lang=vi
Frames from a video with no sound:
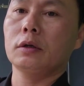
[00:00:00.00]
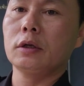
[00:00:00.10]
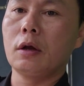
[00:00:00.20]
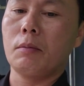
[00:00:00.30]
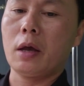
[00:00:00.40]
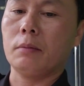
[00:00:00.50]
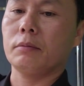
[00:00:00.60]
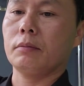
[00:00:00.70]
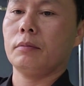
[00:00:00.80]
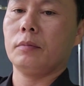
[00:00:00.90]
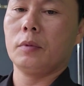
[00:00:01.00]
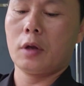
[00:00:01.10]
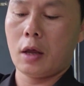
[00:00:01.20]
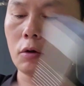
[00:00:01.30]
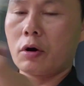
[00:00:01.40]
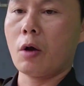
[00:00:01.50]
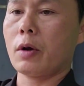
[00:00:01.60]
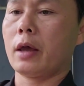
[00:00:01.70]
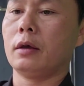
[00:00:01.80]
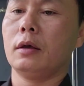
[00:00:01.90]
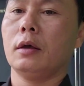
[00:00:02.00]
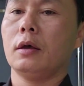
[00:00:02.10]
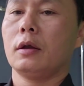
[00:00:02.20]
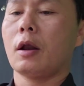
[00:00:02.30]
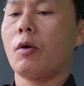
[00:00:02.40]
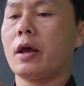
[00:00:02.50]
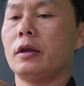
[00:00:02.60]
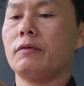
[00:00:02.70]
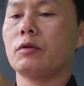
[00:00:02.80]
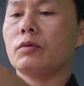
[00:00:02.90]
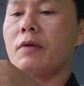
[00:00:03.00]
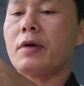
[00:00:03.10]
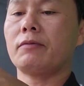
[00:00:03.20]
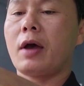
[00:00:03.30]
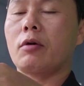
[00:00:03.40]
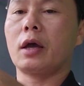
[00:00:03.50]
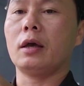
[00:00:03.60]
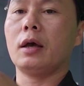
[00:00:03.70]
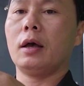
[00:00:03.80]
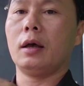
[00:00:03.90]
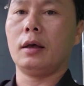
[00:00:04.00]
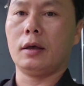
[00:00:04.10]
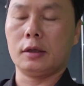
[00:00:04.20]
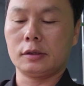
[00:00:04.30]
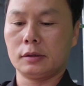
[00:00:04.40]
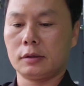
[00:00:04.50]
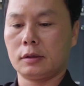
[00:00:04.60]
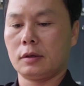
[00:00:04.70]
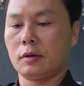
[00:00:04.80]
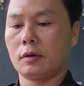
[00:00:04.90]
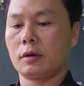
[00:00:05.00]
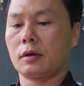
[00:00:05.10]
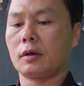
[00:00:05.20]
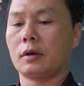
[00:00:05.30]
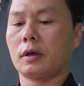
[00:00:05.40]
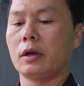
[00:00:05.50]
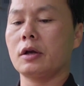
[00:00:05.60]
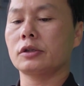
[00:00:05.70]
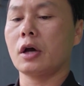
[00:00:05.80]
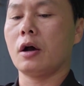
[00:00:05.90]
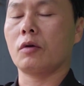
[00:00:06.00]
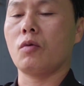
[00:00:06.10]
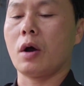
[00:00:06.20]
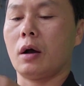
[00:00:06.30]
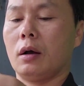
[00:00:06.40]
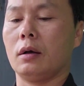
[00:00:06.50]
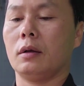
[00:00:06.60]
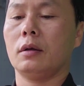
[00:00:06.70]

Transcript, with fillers: rất là mềm Đấy, còn đầu này đầu này thì chúng ta vặn vào cái ờ, cái đường chờ của